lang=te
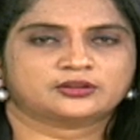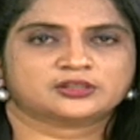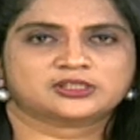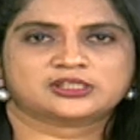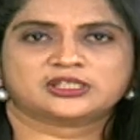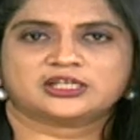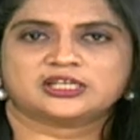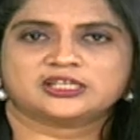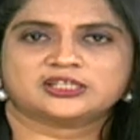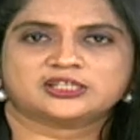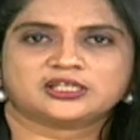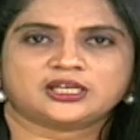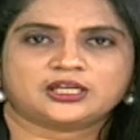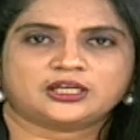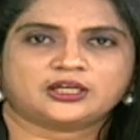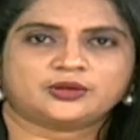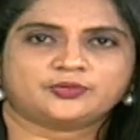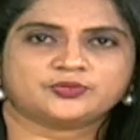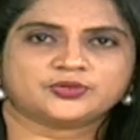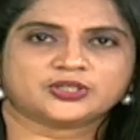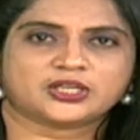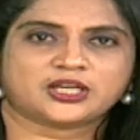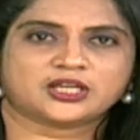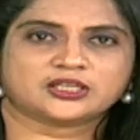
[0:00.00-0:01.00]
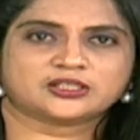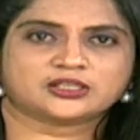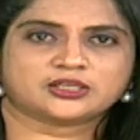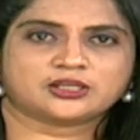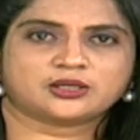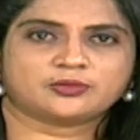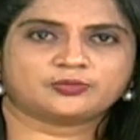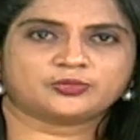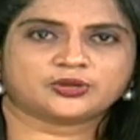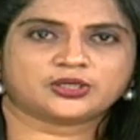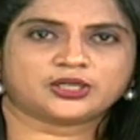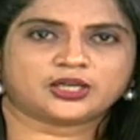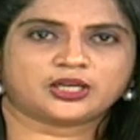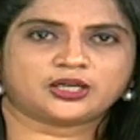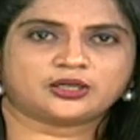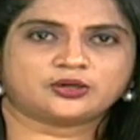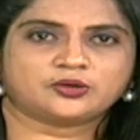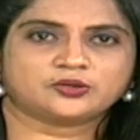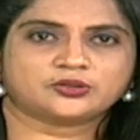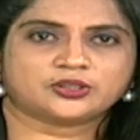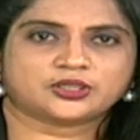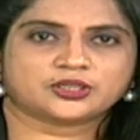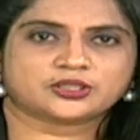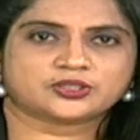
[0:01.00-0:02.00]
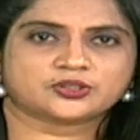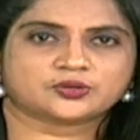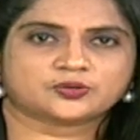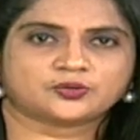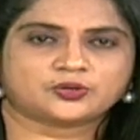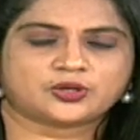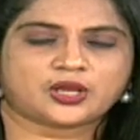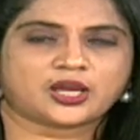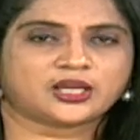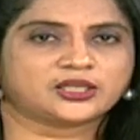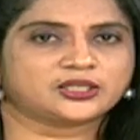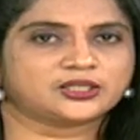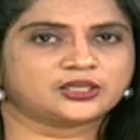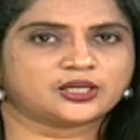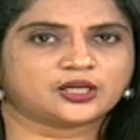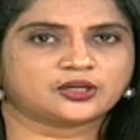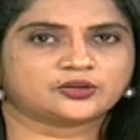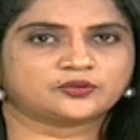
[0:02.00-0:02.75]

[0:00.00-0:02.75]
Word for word: శ్రీశైలం జలాశయం గేట్లు తెరుచుకున్నాయి